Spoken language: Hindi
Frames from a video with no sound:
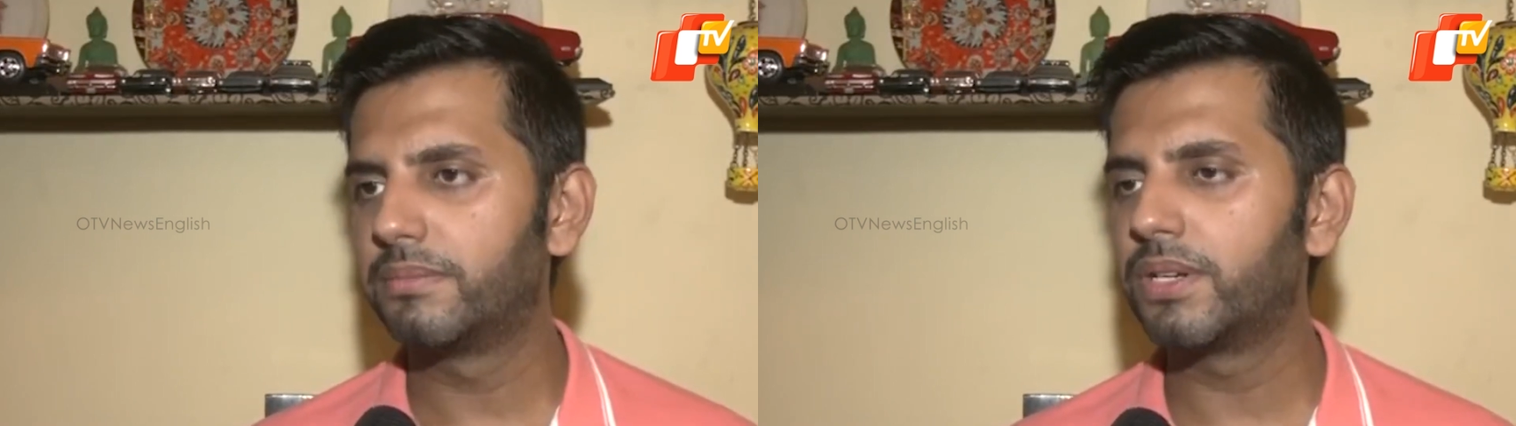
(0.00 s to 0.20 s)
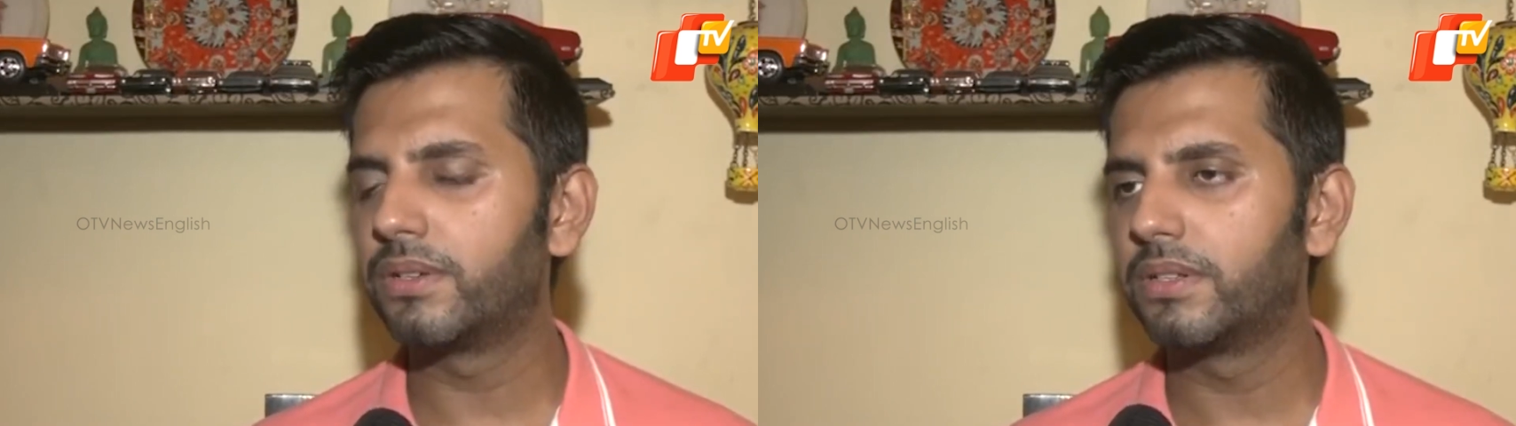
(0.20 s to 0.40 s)

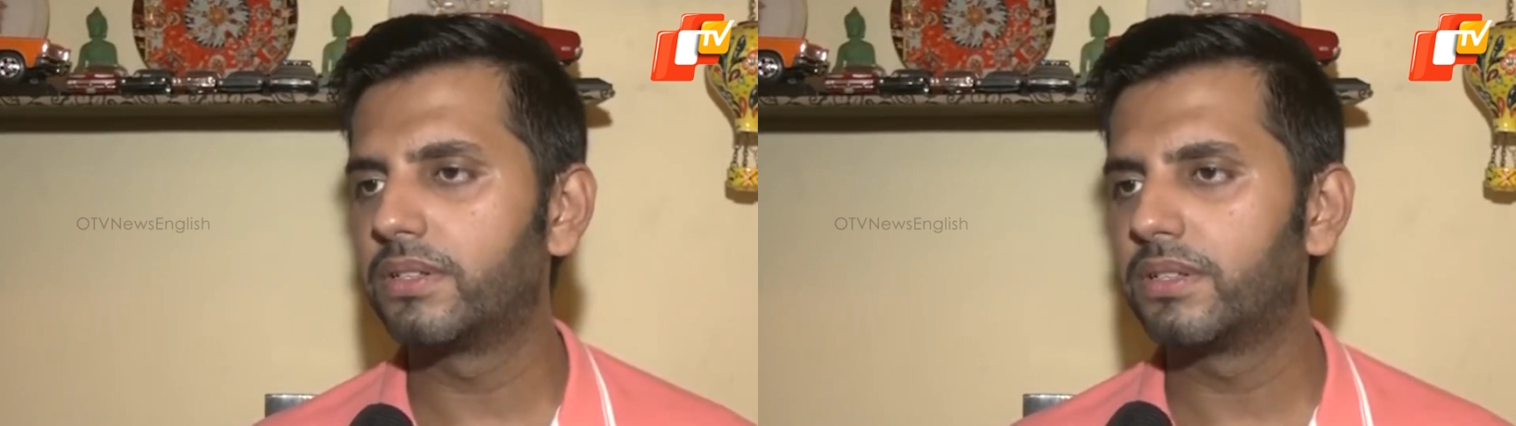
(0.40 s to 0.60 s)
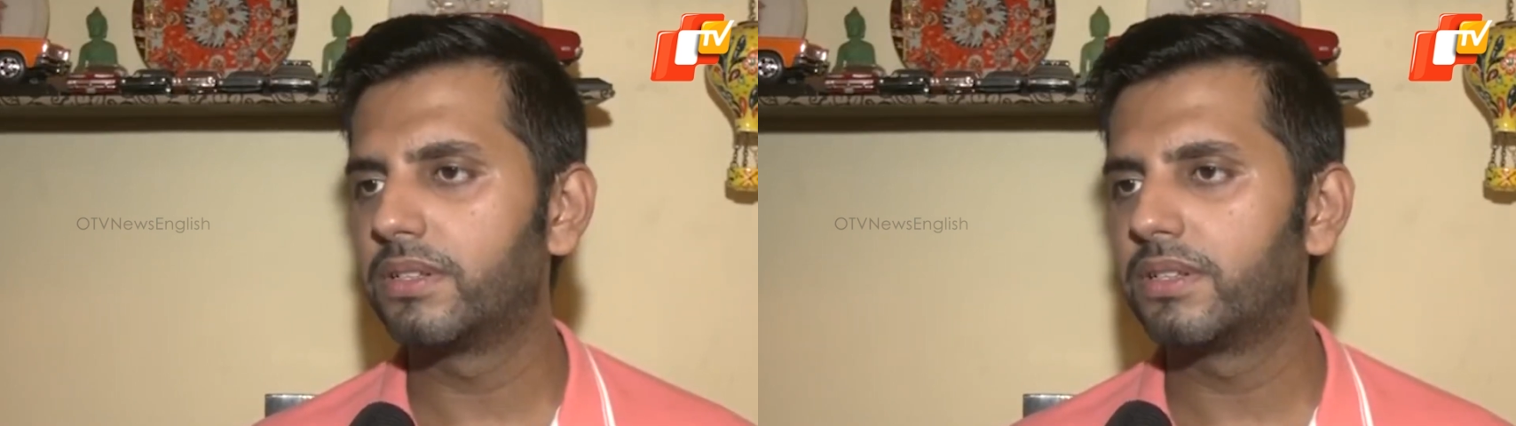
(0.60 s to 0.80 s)
बिल्कुल
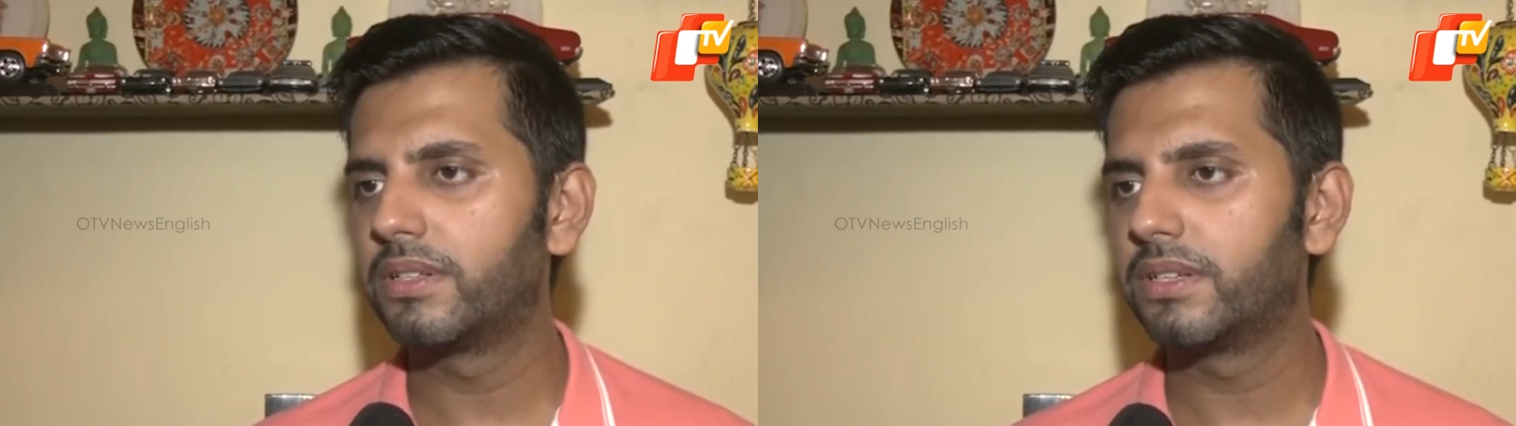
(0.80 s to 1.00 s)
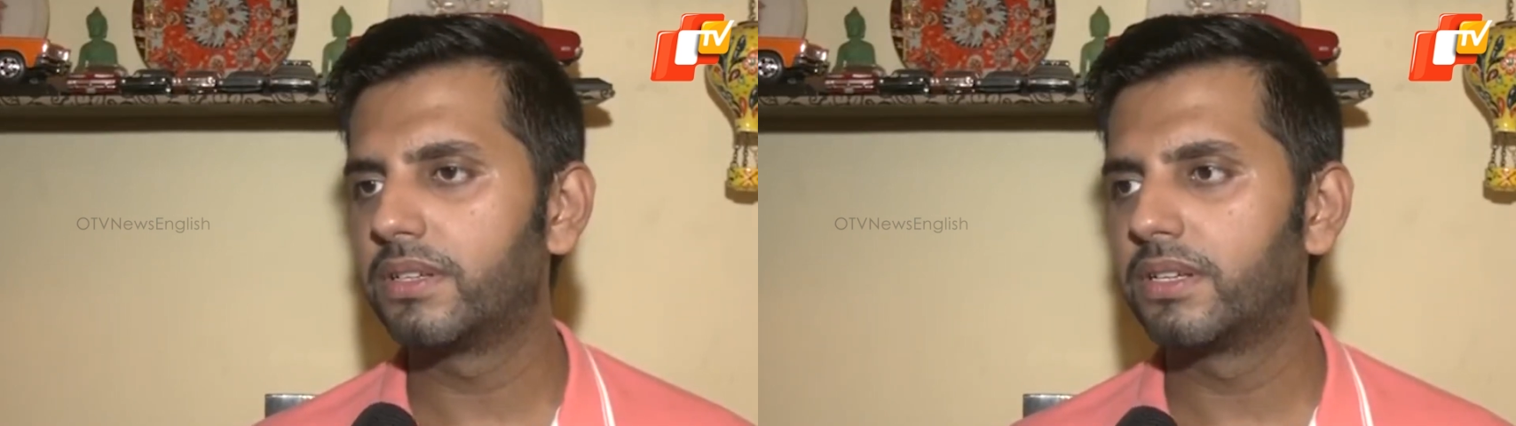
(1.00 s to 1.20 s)
तो उनके
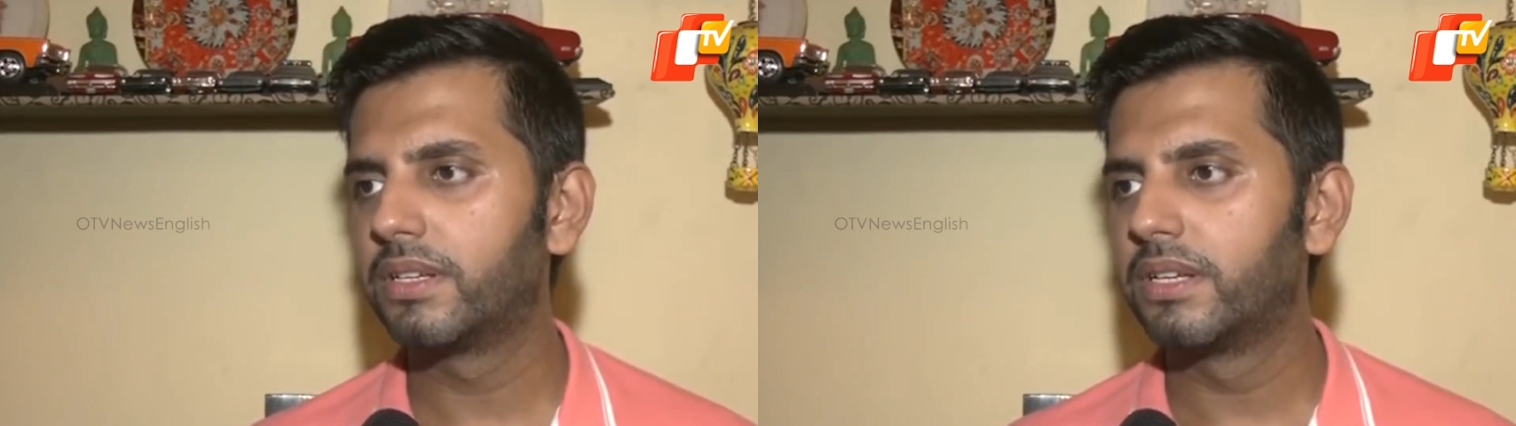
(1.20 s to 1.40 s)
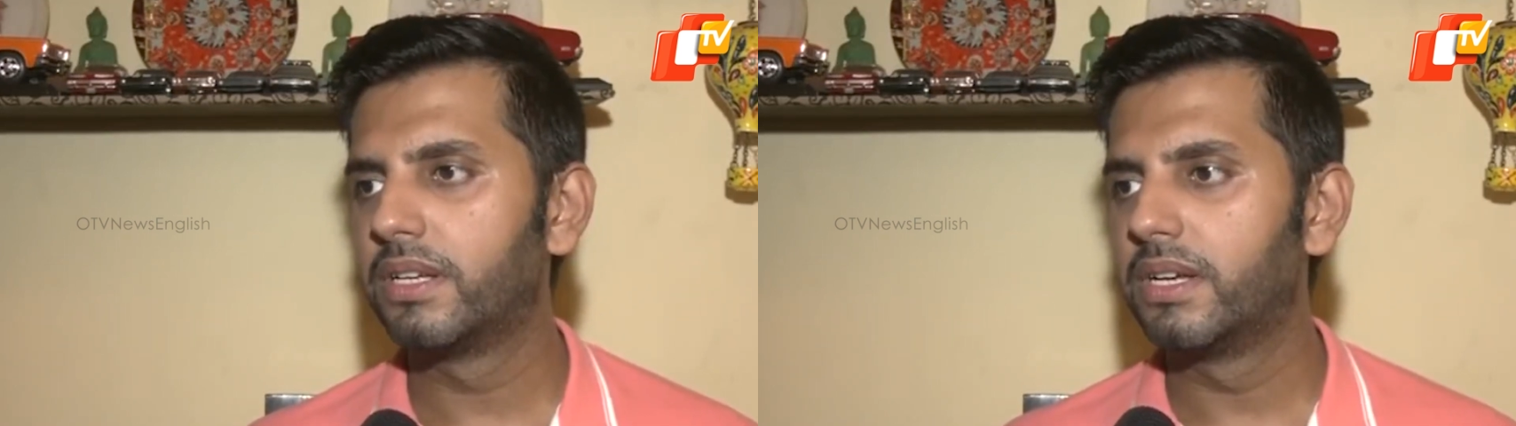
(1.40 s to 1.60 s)
लिए आप लोग
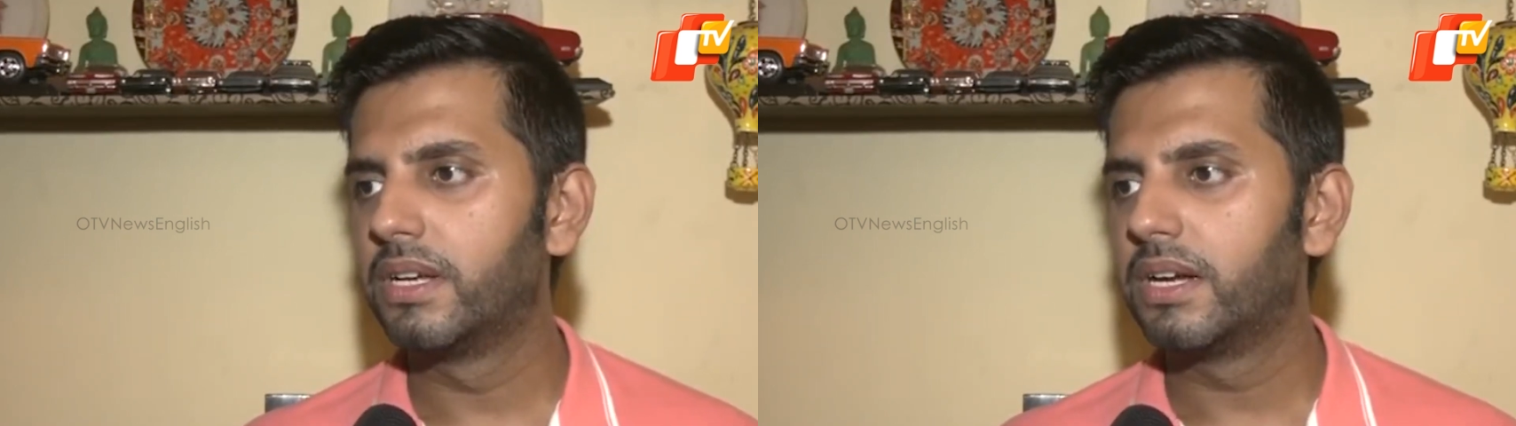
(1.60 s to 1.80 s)
क्या करना